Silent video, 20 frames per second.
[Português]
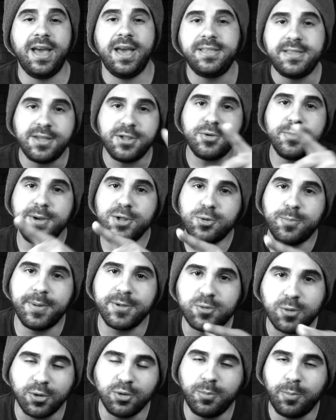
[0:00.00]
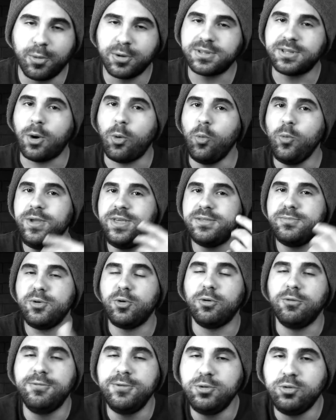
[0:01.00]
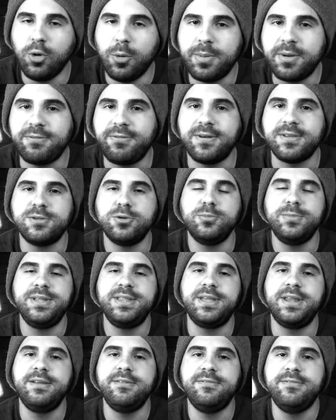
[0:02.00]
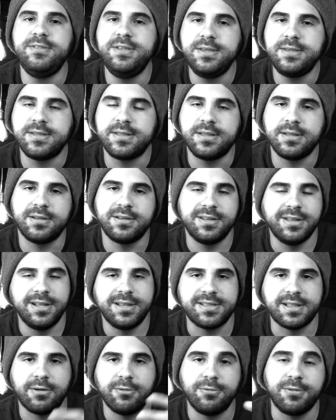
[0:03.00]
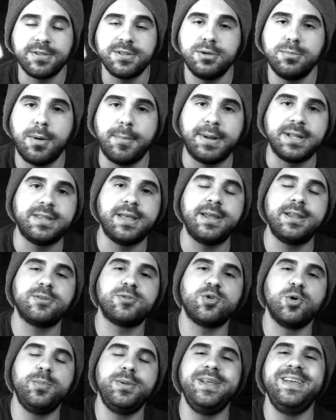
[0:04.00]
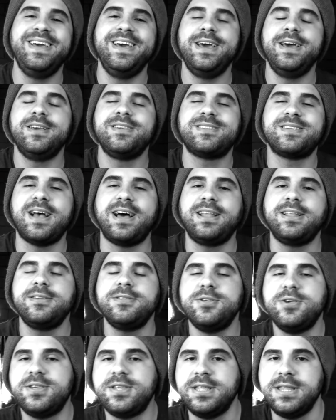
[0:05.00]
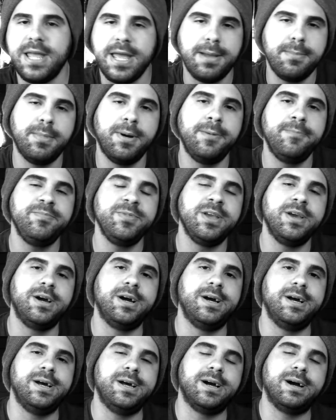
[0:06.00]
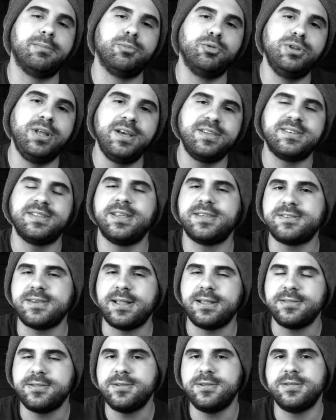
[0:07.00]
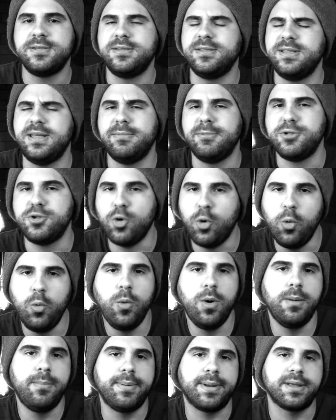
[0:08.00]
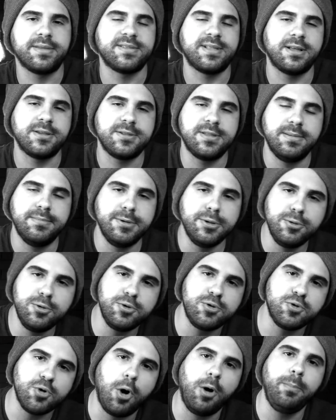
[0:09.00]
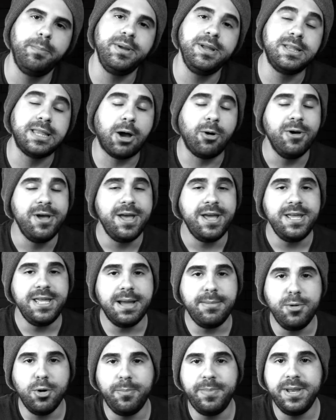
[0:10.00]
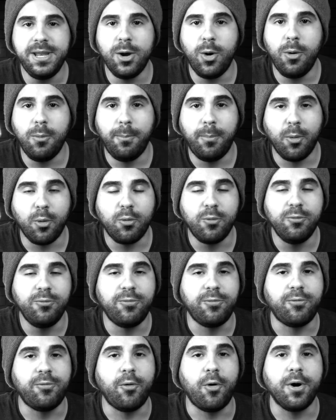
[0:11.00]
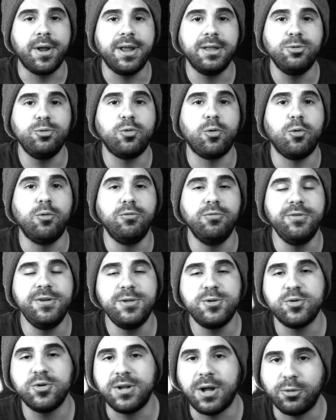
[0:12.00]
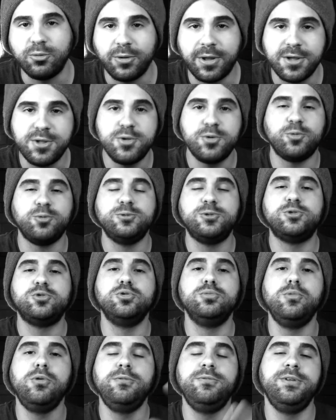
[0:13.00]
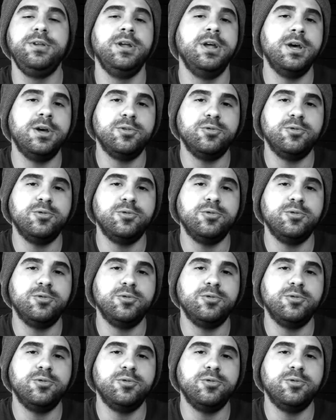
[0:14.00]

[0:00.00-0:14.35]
Recentemente, o pessoal do portal Wiz me convidou para fazer uma entrevista. Eles estavam fazendo uma matéria sobre salas de cinema, é, a mudança das salas de cinema de rua para salas de cinema de shopping e tal. E a minha opinião é um pouco fora do convencional, do que a gente costuma ouvir